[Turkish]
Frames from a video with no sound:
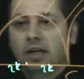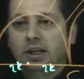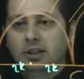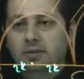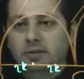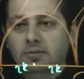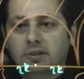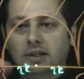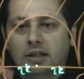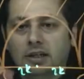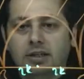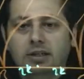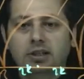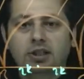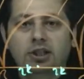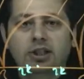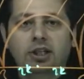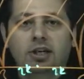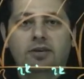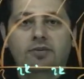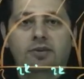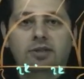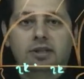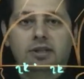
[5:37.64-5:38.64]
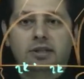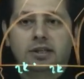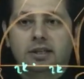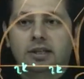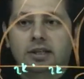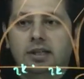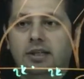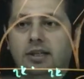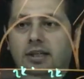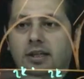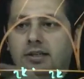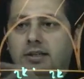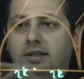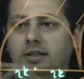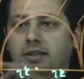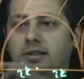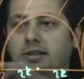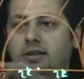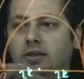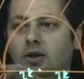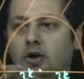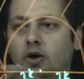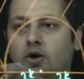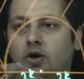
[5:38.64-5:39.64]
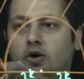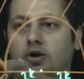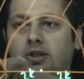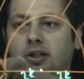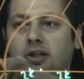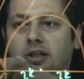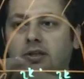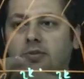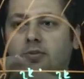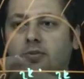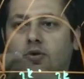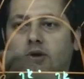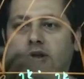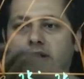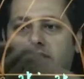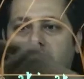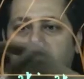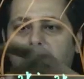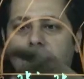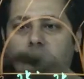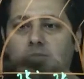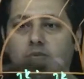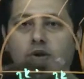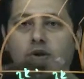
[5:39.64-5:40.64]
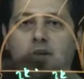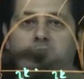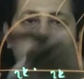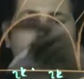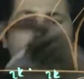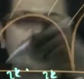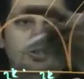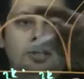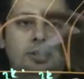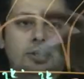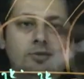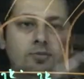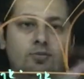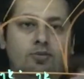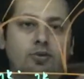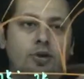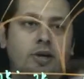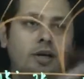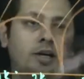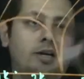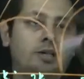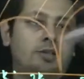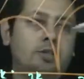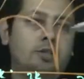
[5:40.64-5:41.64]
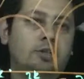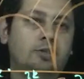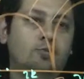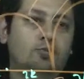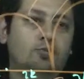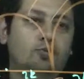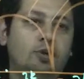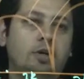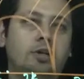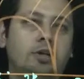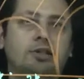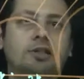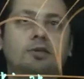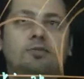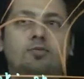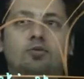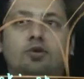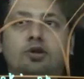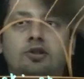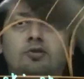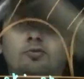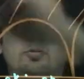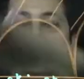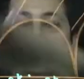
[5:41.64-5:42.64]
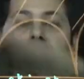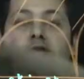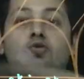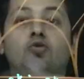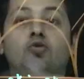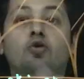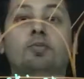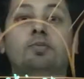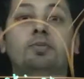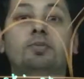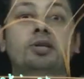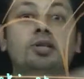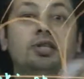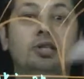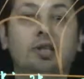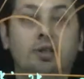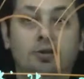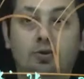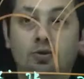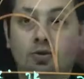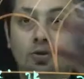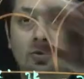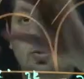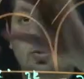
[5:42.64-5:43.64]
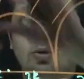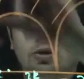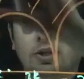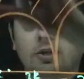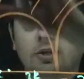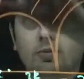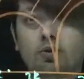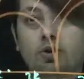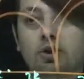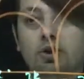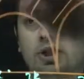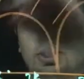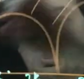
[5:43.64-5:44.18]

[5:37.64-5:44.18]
Şimdi taralı çevrede dikkat ederseniz Taralı bölgenin çevresi buraya alacağız, buraya alacağız, buraya alacağız, buraya alacağız. Bunları toplayacağız. Çünkü taralı bölgenin